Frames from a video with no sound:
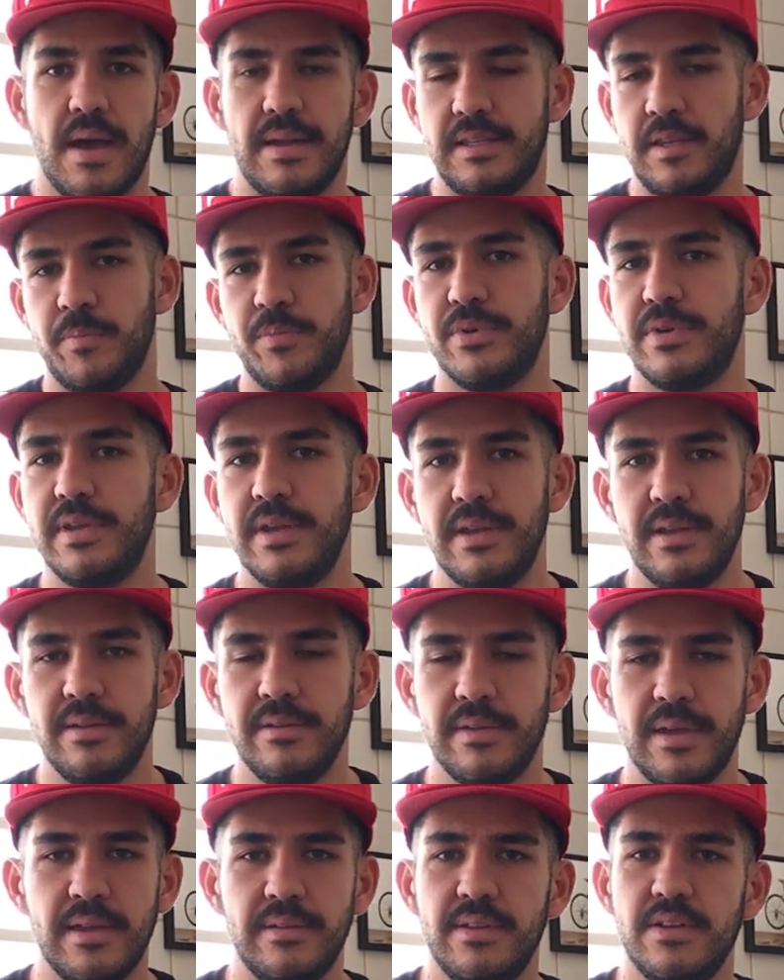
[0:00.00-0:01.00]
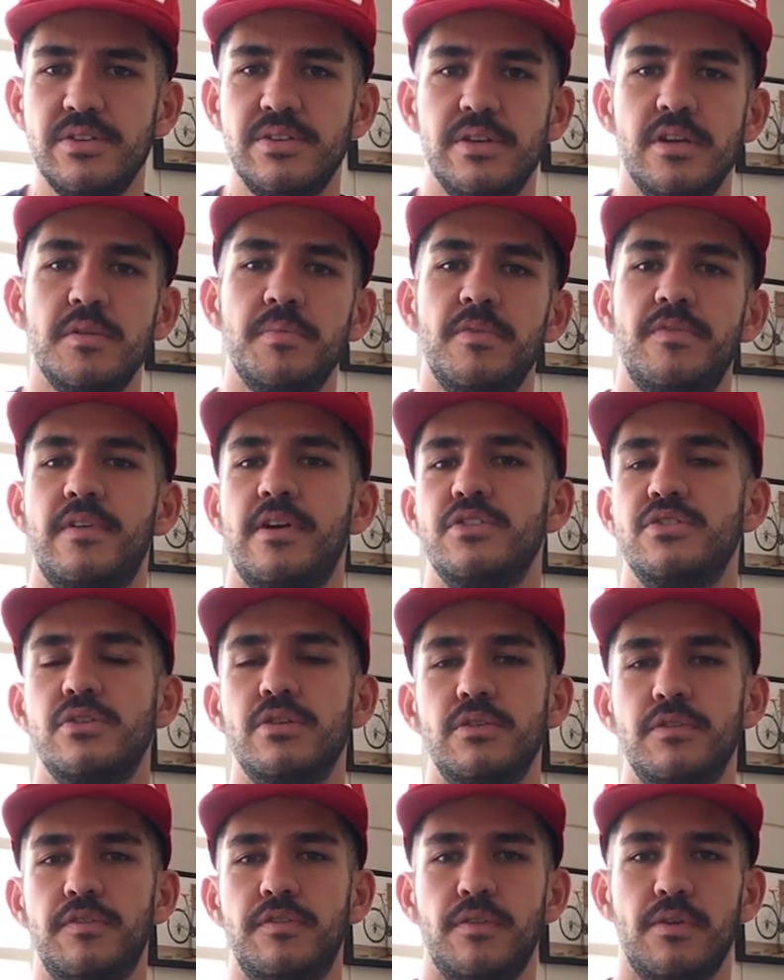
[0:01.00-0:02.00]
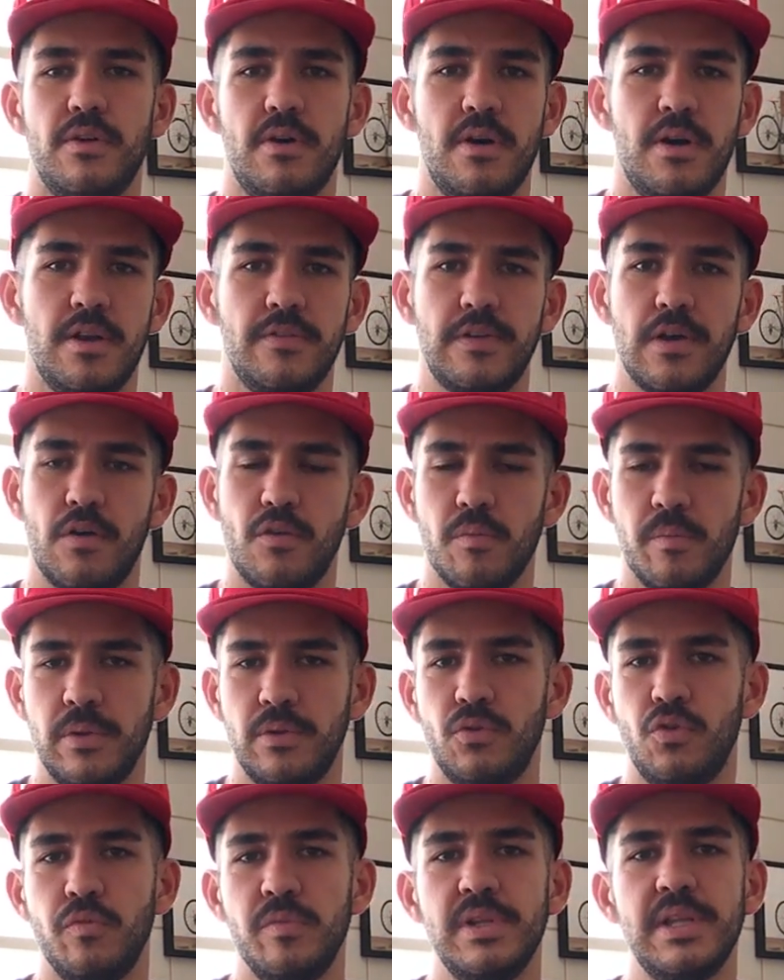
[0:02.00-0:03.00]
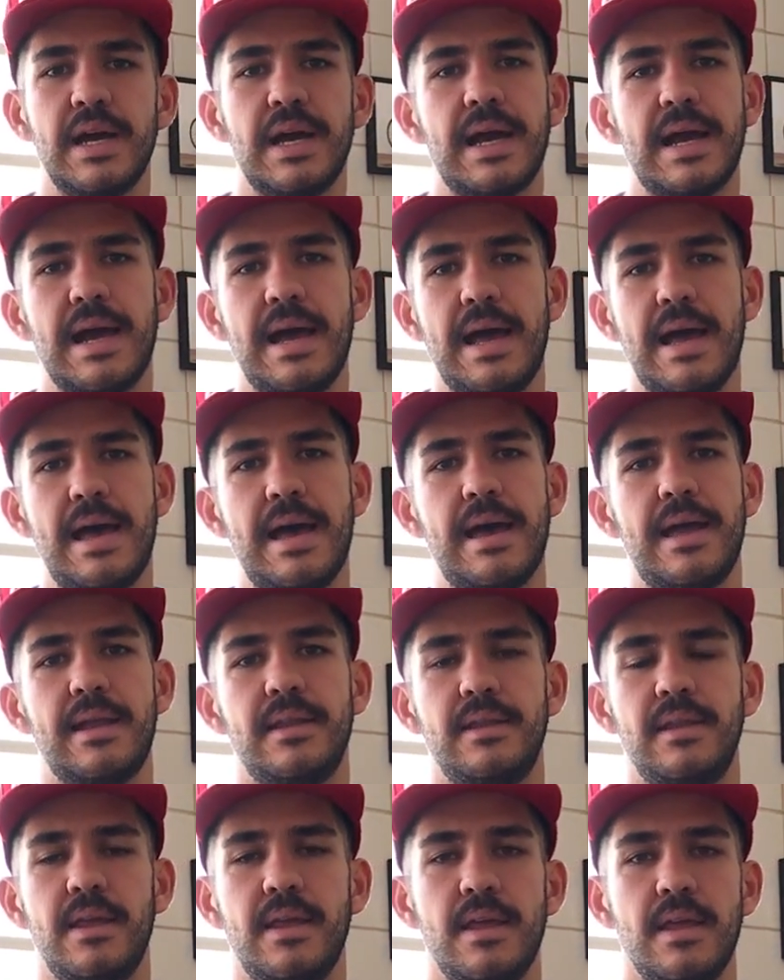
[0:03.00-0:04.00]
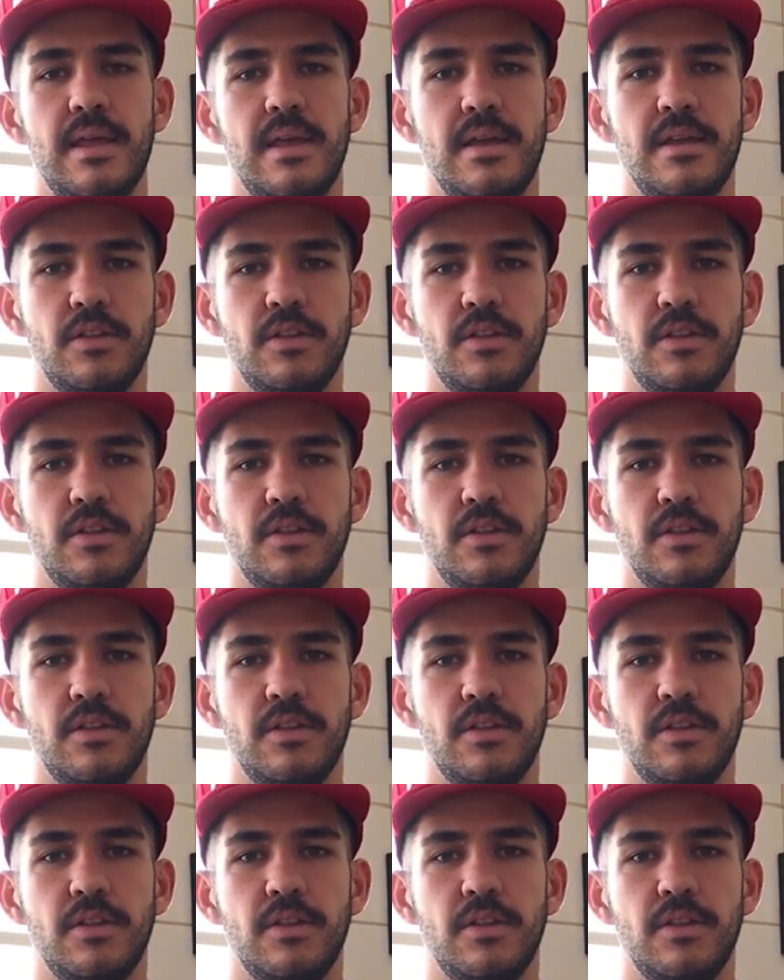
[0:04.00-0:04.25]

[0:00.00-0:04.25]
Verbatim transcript: Até porque ninguém tem dinheiro para ficar jogando fora, ficar comprando comida cara, né?